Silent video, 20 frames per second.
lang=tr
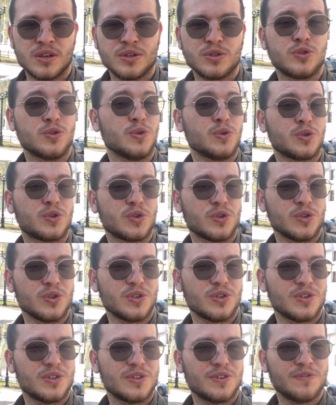Çünkü
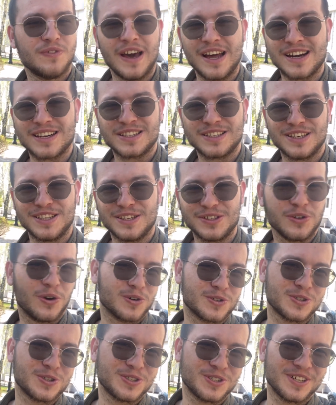vergi
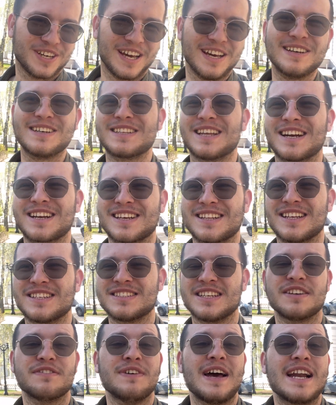yok. Evet
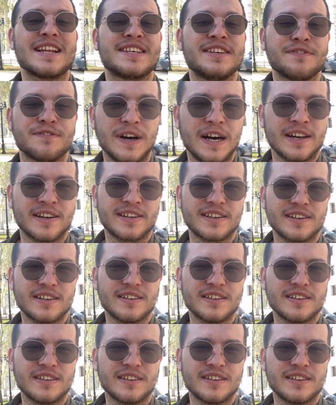arkadaşlar, vergi var.